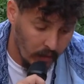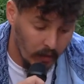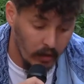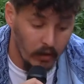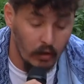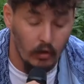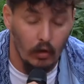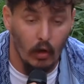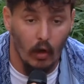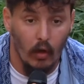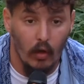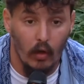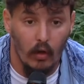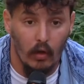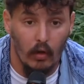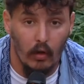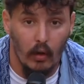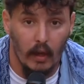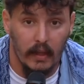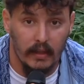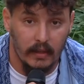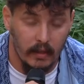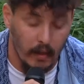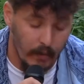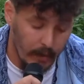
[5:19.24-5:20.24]
y todo
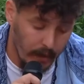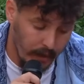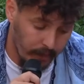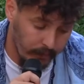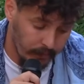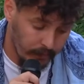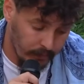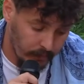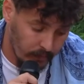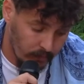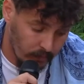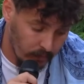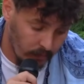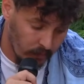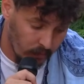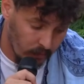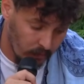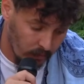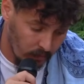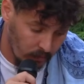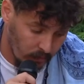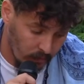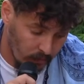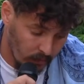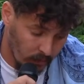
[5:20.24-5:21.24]
lo hace bien,
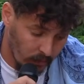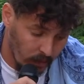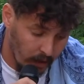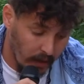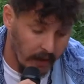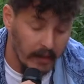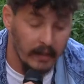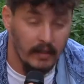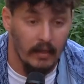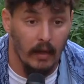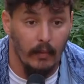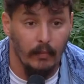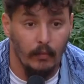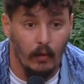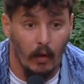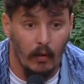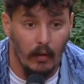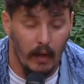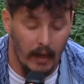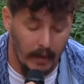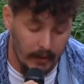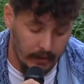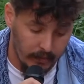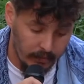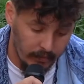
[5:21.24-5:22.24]
excepto
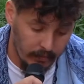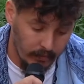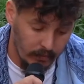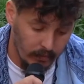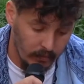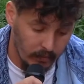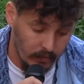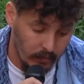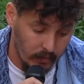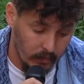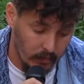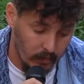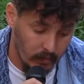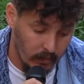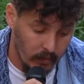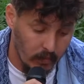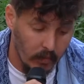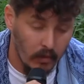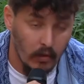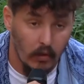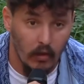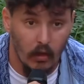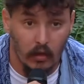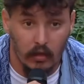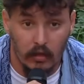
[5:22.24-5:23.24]
hablar.
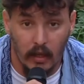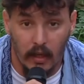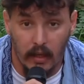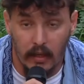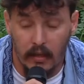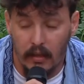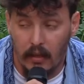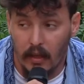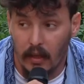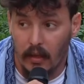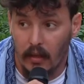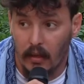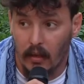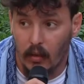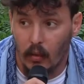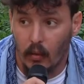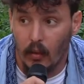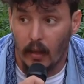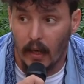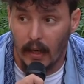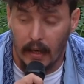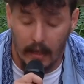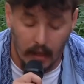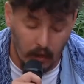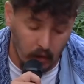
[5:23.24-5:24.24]
No se le entiende un
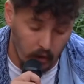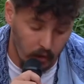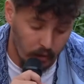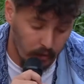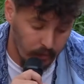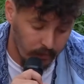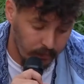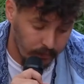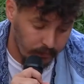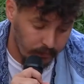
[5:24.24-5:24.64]
carajo.